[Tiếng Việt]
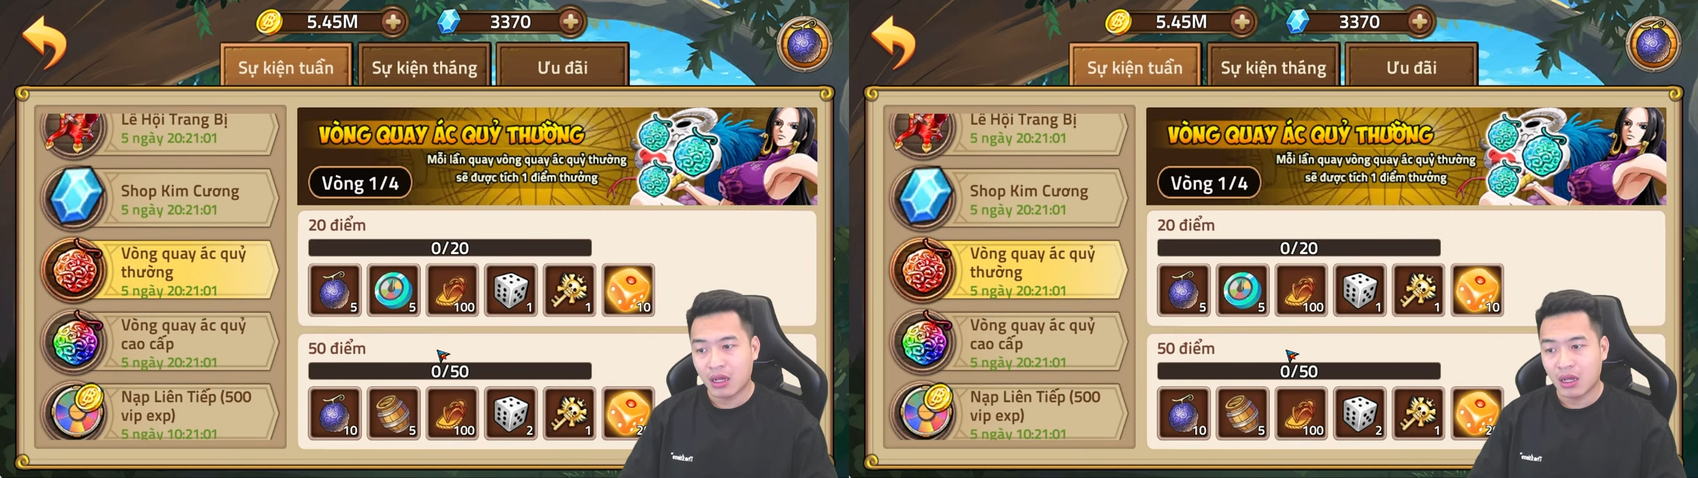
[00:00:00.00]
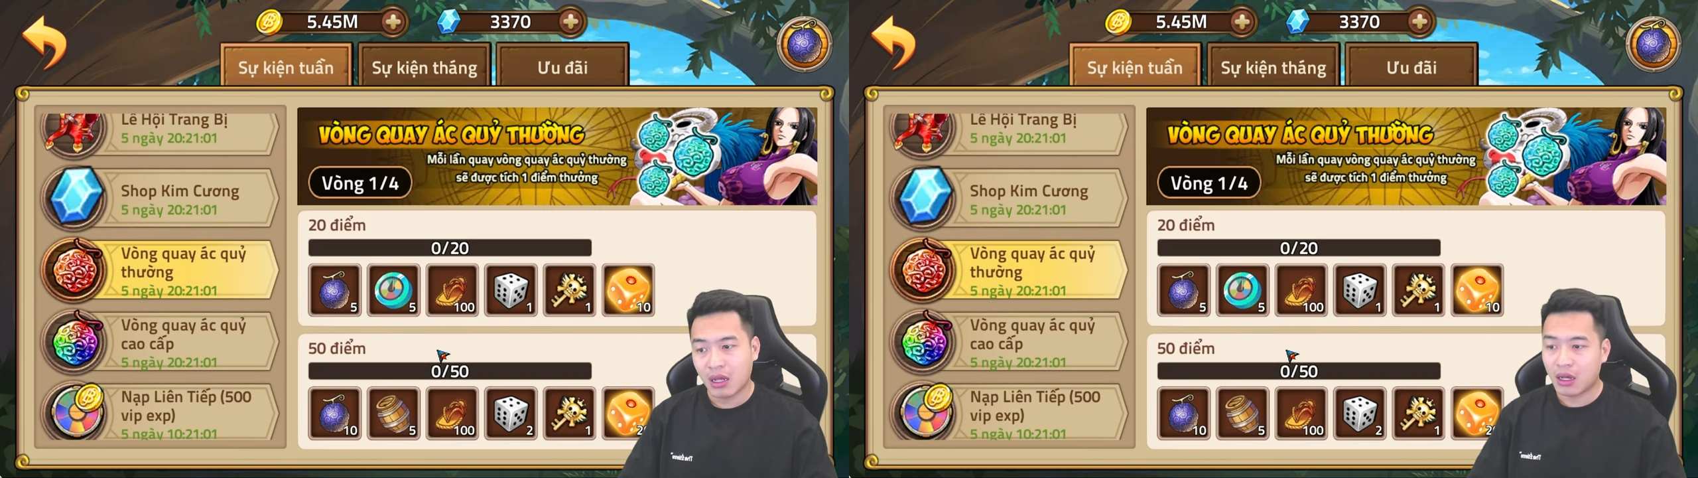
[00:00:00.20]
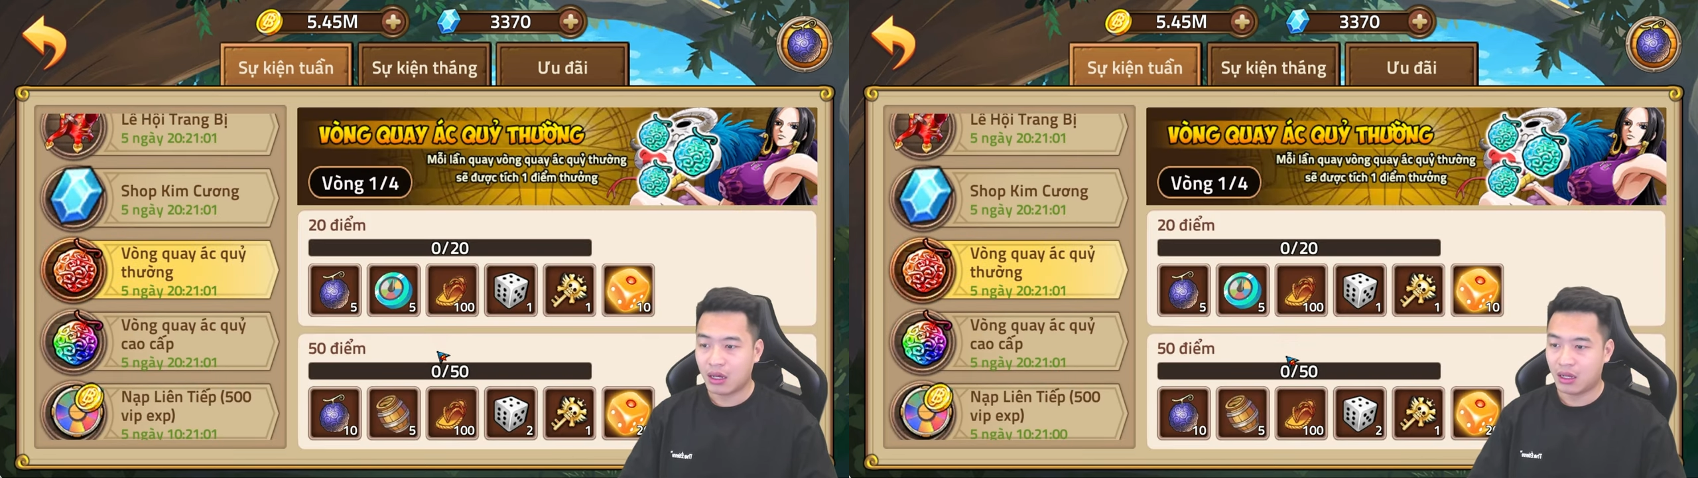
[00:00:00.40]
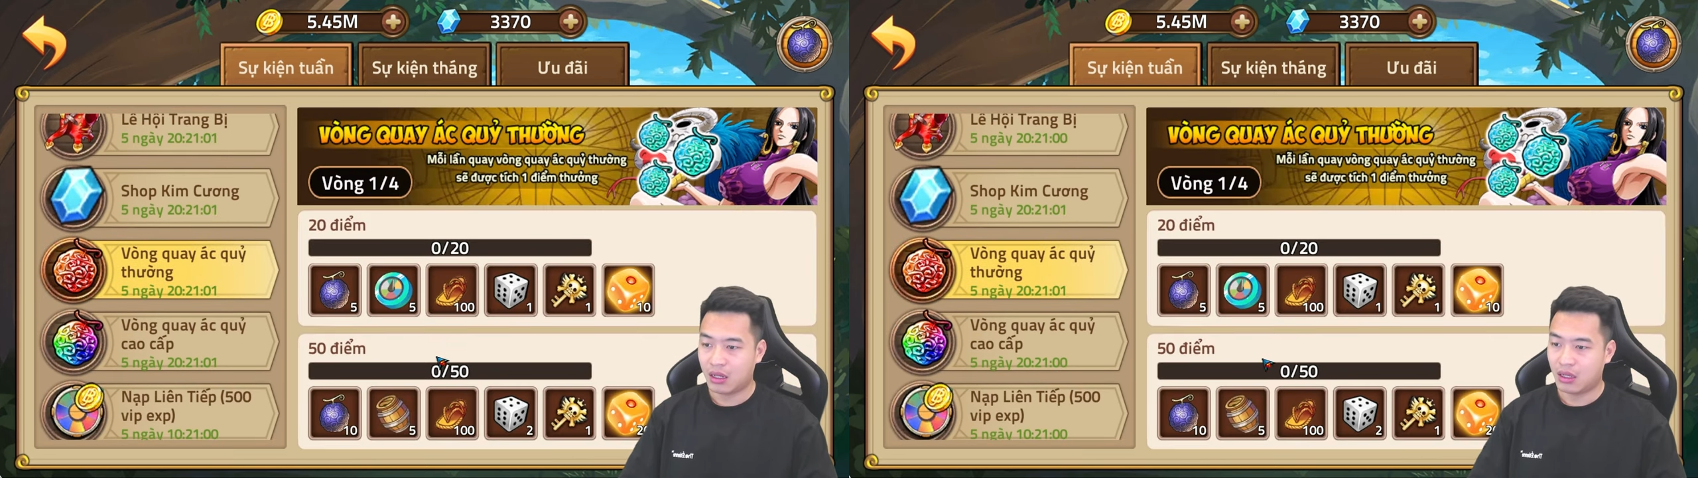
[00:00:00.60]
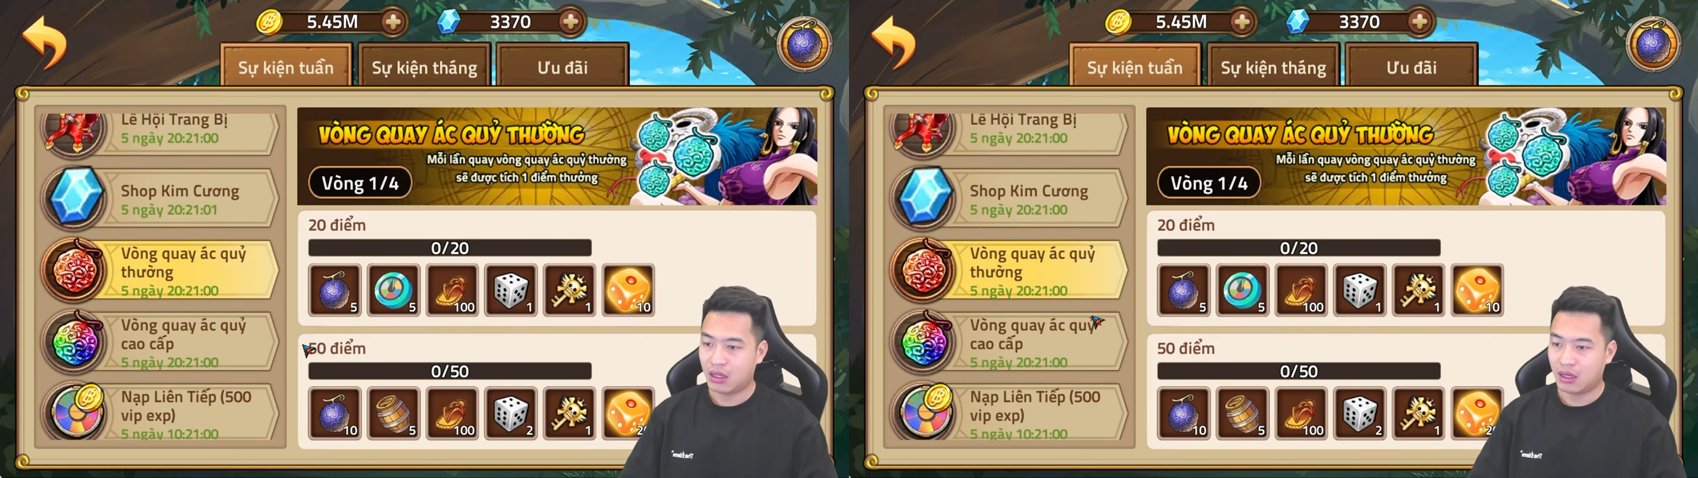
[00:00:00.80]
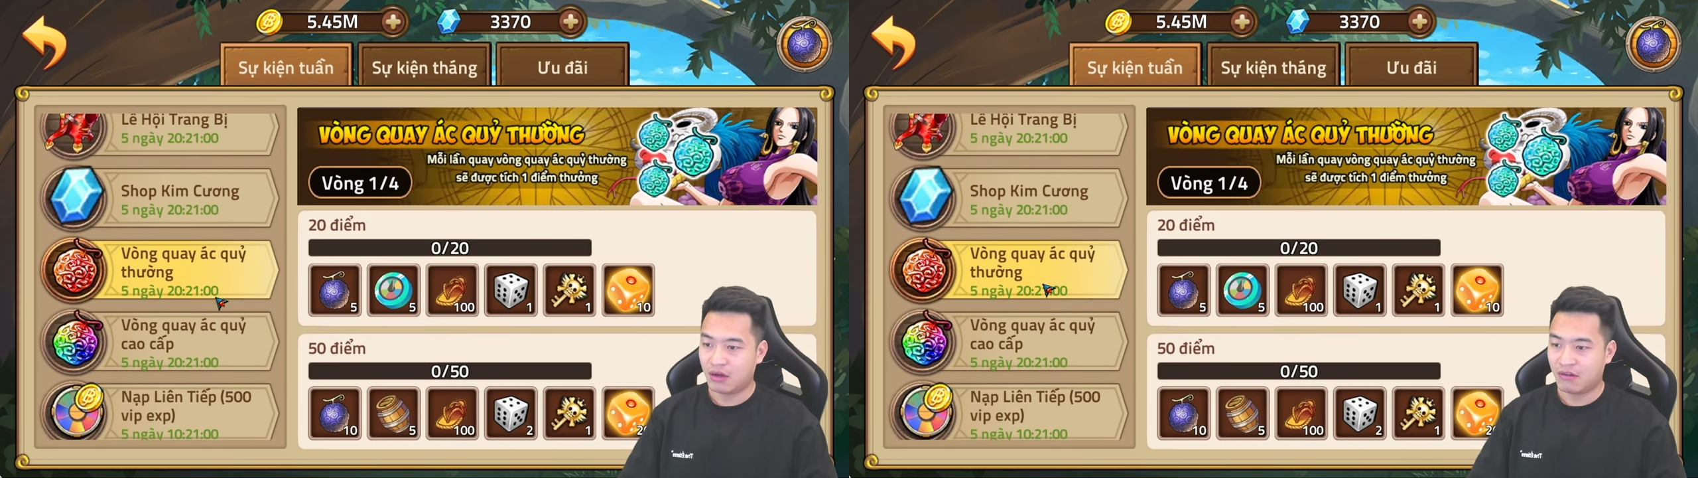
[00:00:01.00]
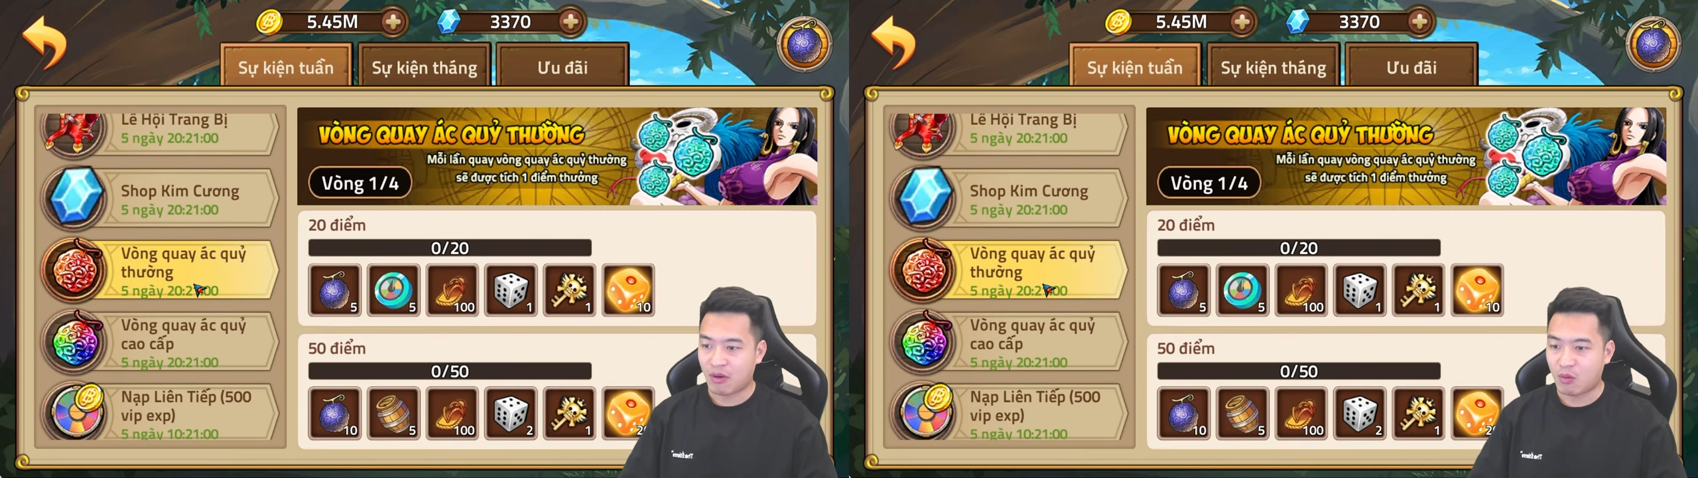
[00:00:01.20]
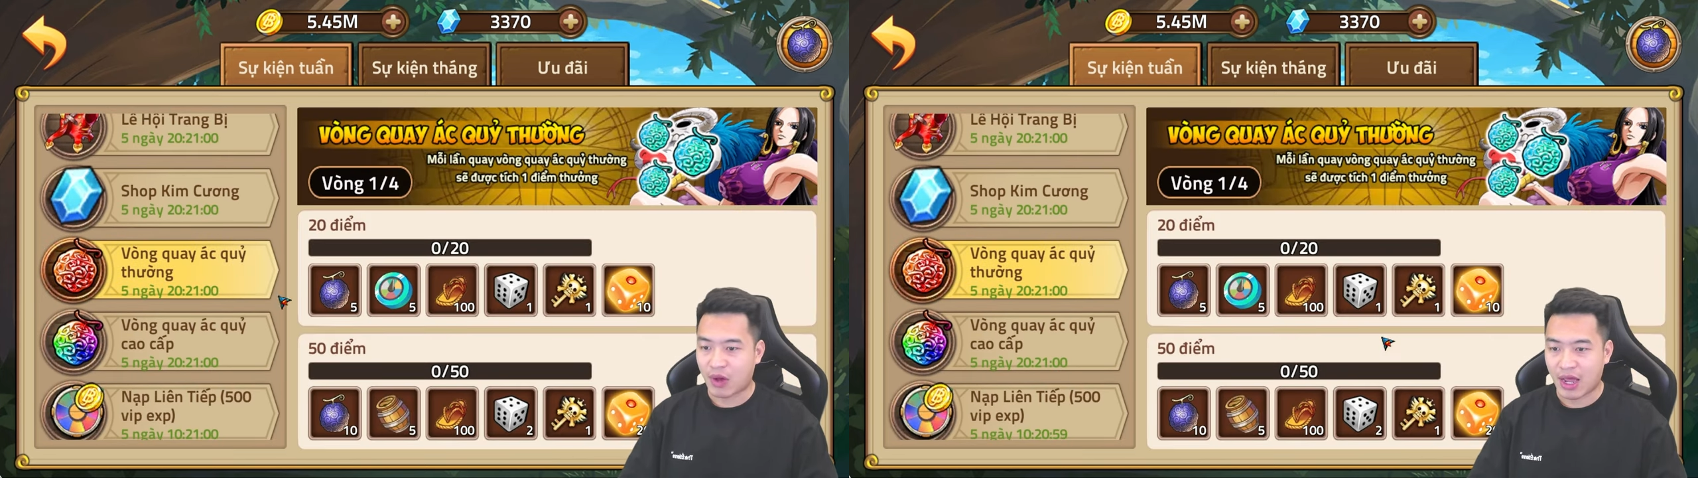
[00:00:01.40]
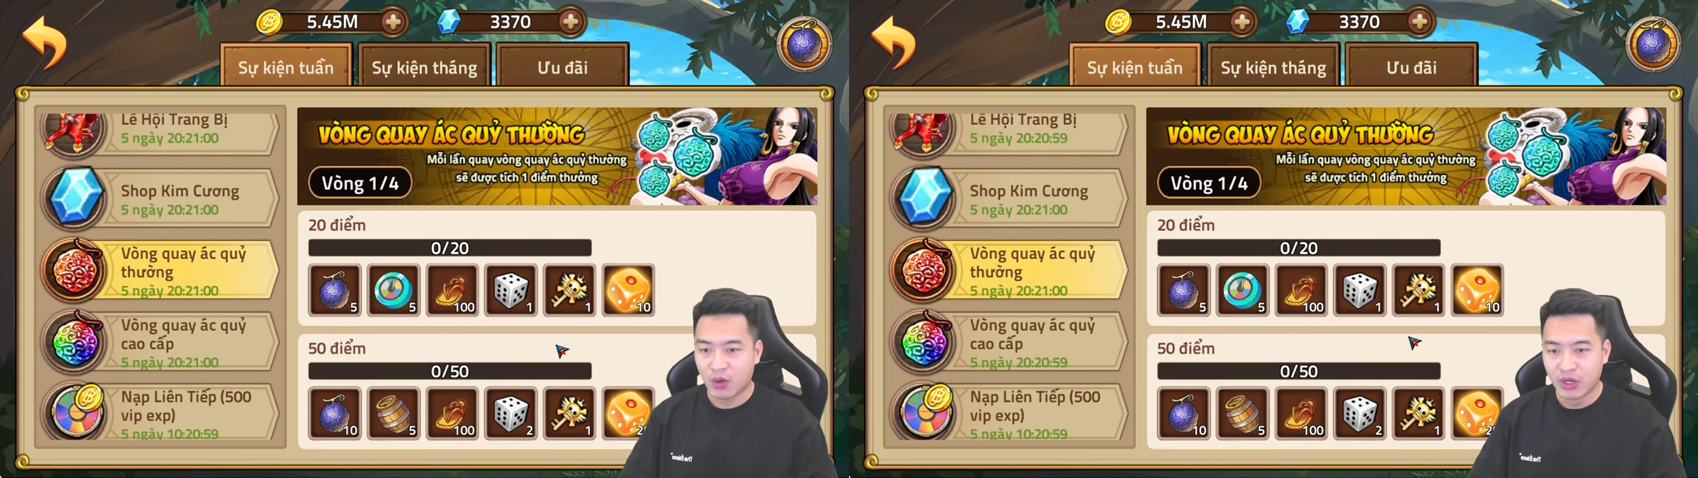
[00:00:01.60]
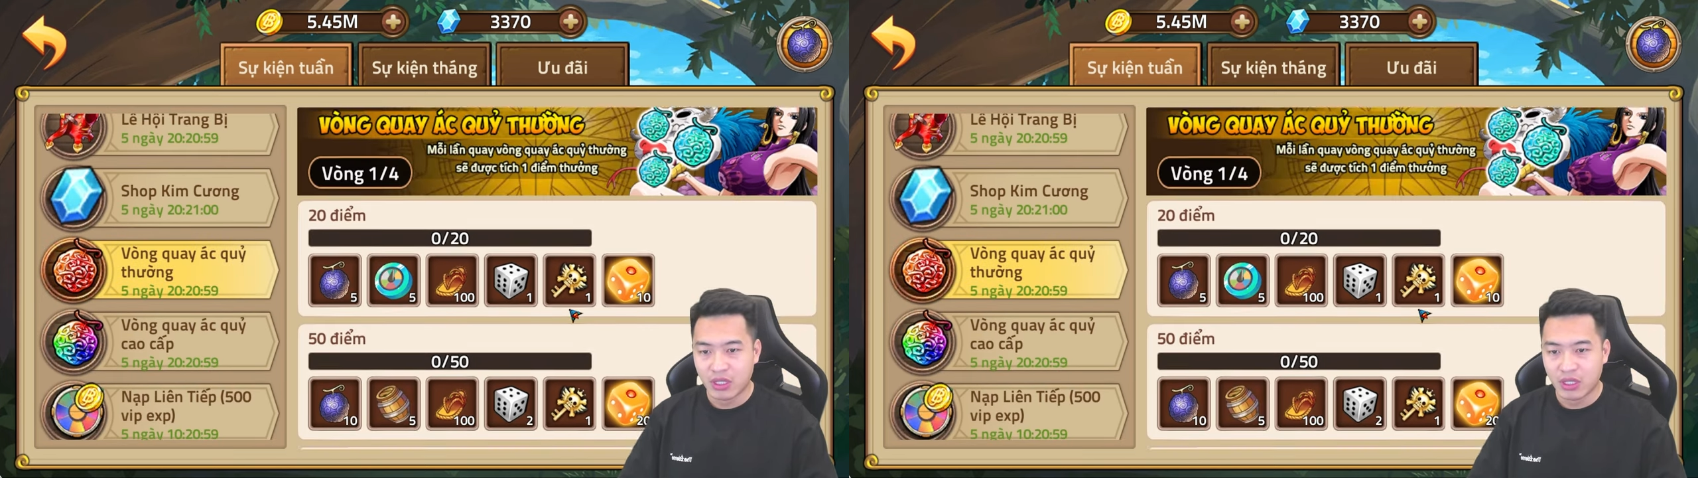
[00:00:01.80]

à, Vòng quay ác quỷ